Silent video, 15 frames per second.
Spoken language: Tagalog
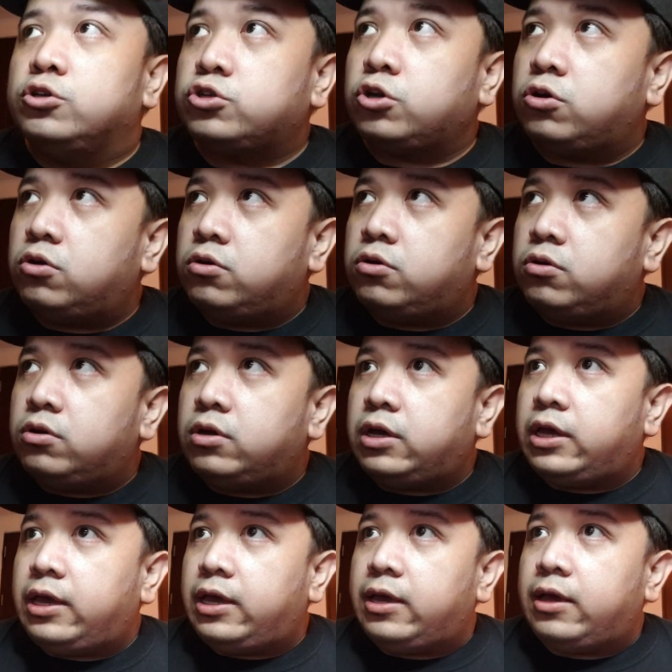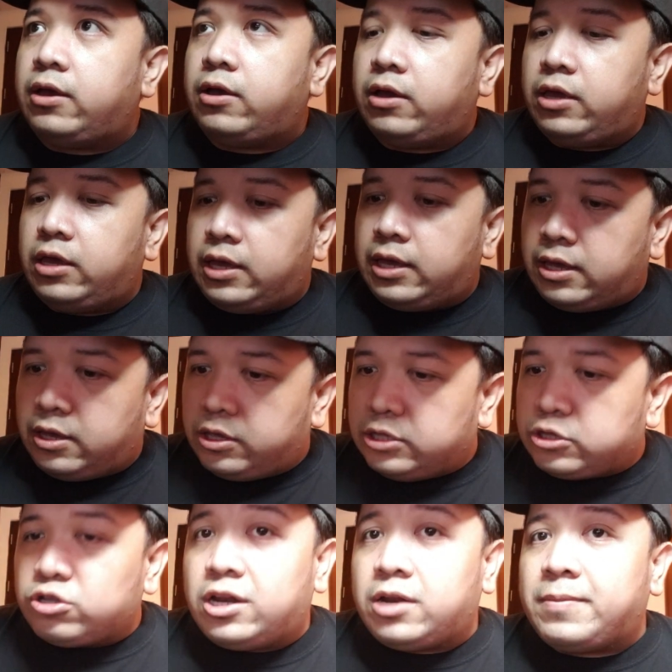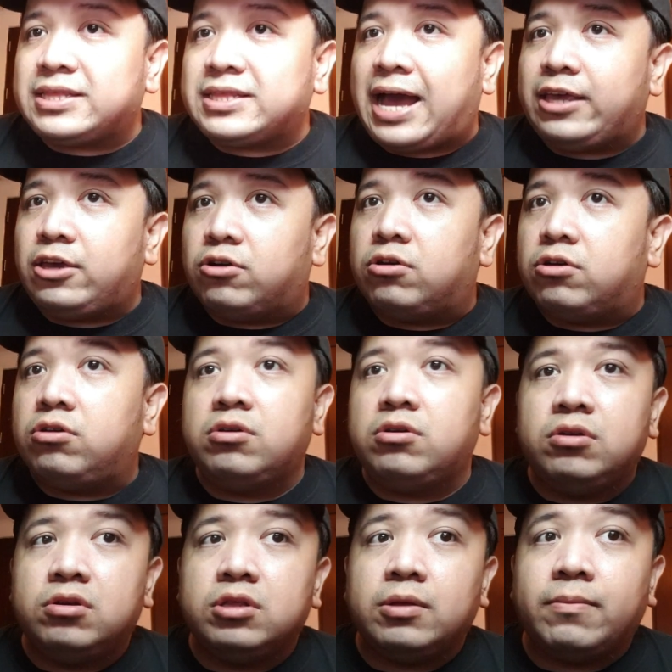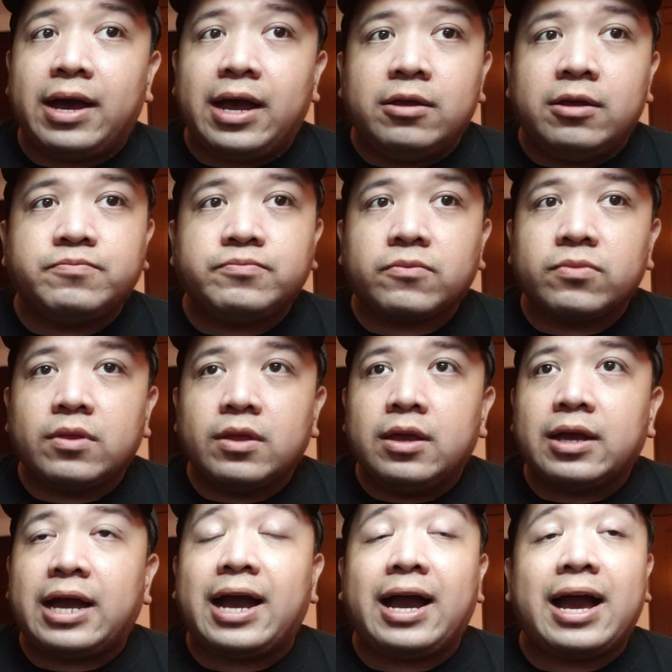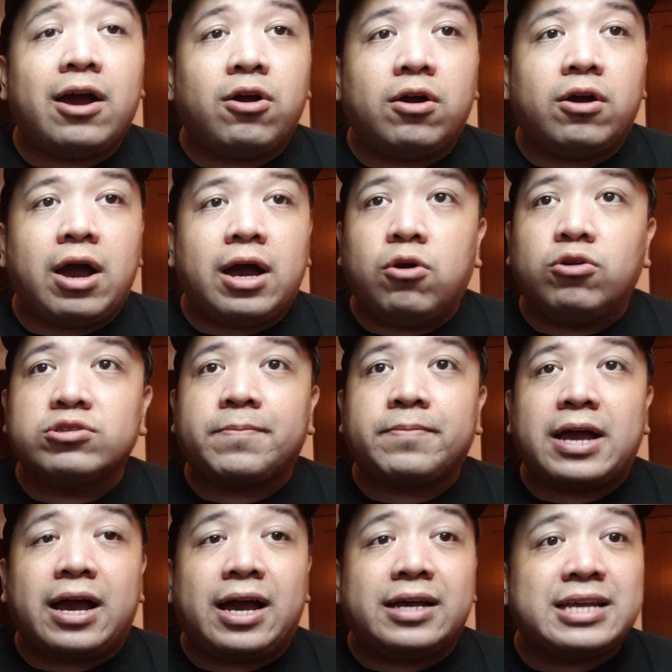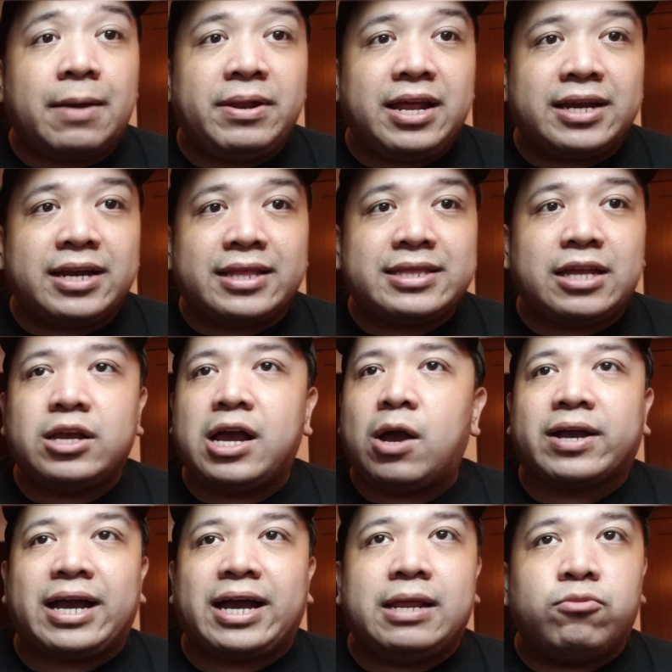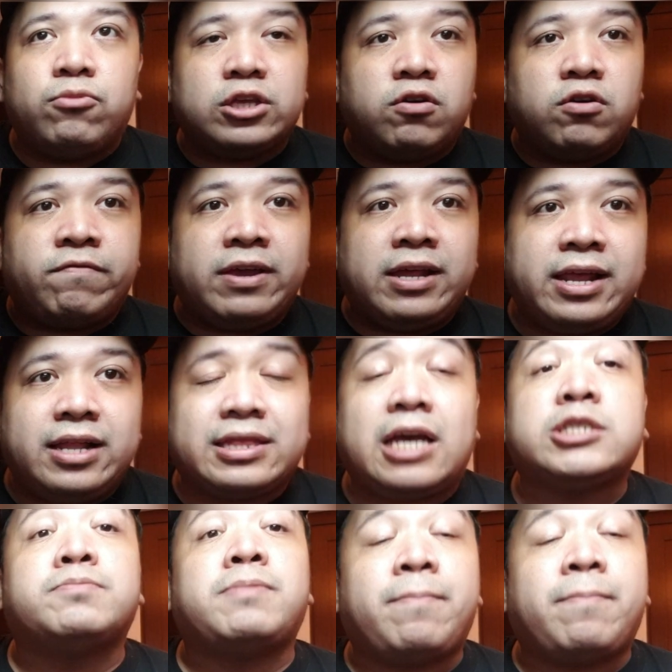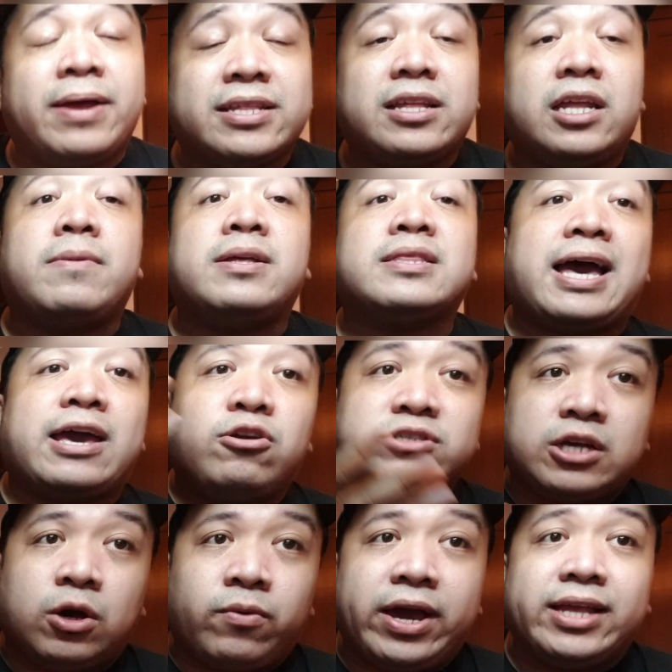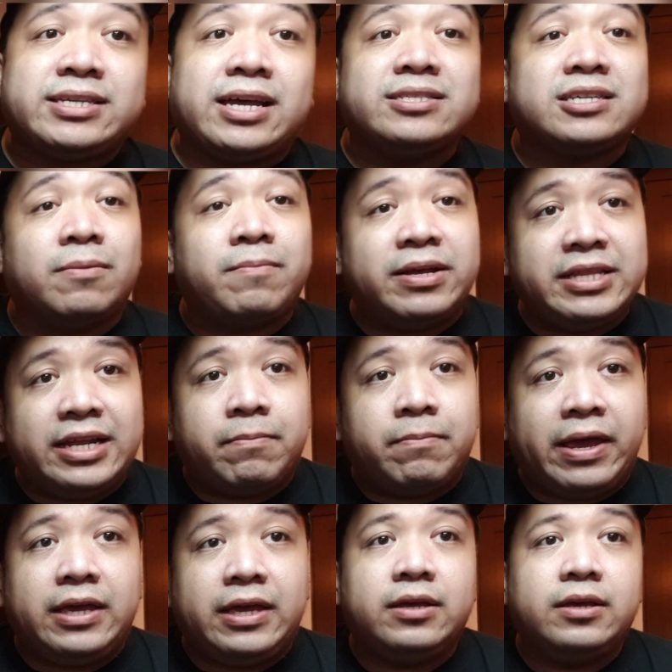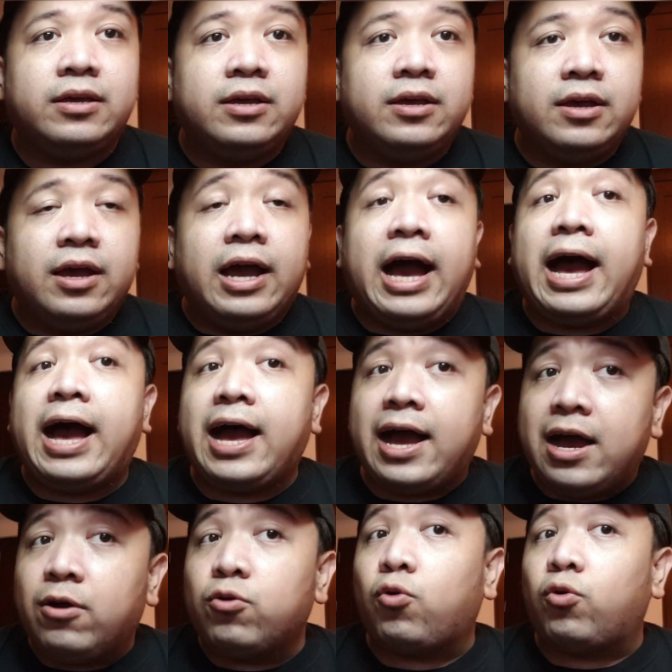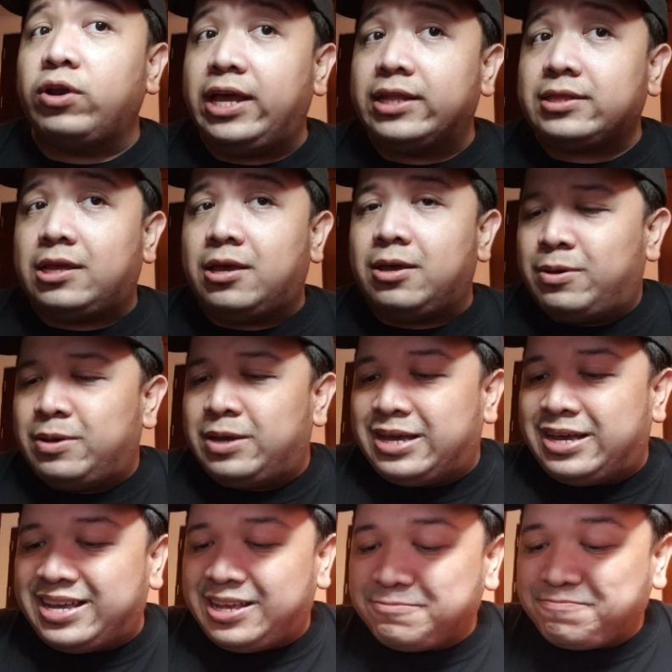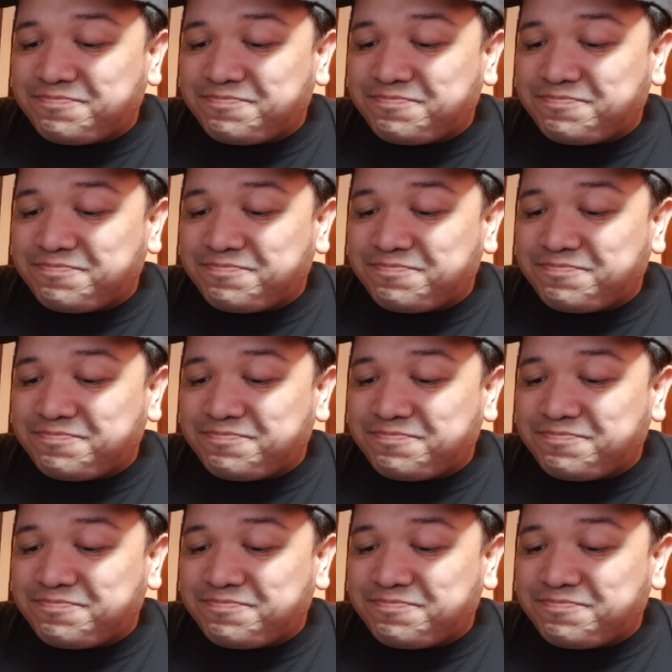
So, ito na naman tayo. 'di ba? Kaka kakausap, kakasabi lang natin, nga, huwag kalimutan yung PhilHealth. Tapos babalik na naman tayo sa White Sands sa Manila Bay. Ang kukulit, di ba?